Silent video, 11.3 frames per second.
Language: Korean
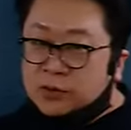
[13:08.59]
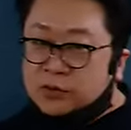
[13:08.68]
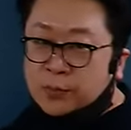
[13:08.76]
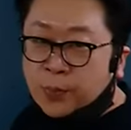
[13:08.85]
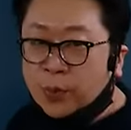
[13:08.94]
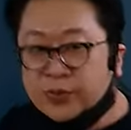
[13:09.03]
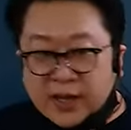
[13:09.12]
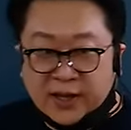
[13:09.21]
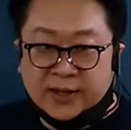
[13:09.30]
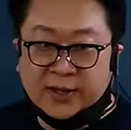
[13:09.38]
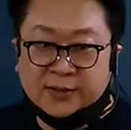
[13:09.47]
것으로 본다
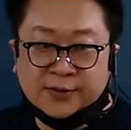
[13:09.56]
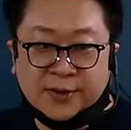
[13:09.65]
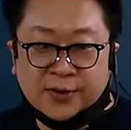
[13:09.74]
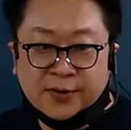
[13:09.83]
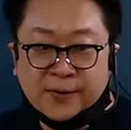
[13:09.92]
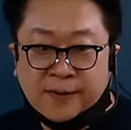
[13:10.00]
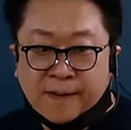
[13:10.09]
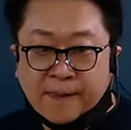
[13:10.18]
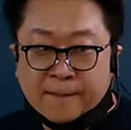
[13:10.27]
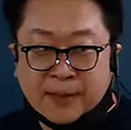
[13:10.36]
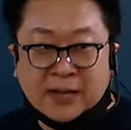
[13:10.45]
이렇게 해놨어요.
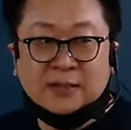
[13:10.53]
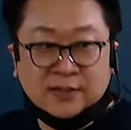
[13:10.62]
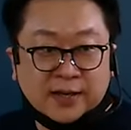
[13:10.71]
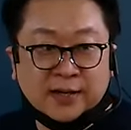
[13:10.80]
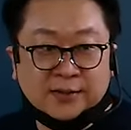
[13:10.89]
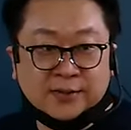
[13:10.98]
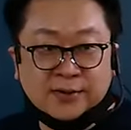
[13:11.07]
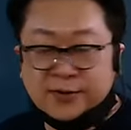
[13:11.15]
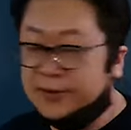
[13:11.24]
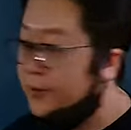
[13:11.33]
말을 그렇게 해놨어.